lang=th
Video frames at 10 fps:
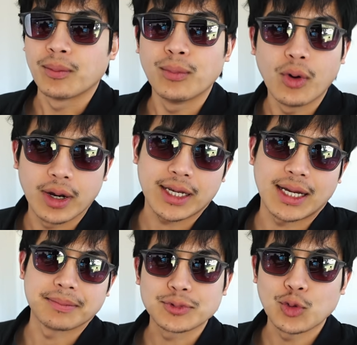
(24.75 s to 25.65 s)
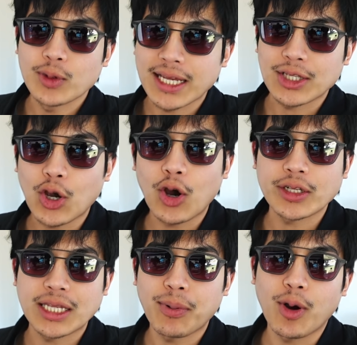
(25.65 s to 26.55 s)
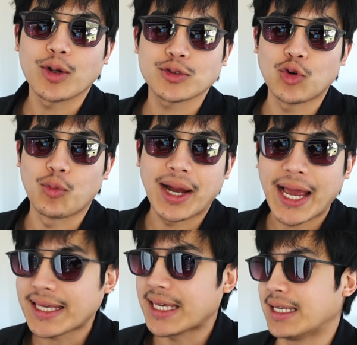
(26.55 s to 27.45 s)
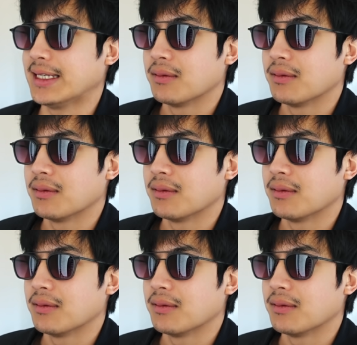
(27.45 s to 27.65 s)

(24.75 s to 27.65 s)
บวกกับทุเรียนทอดที่พ่อส่งมาให้กิน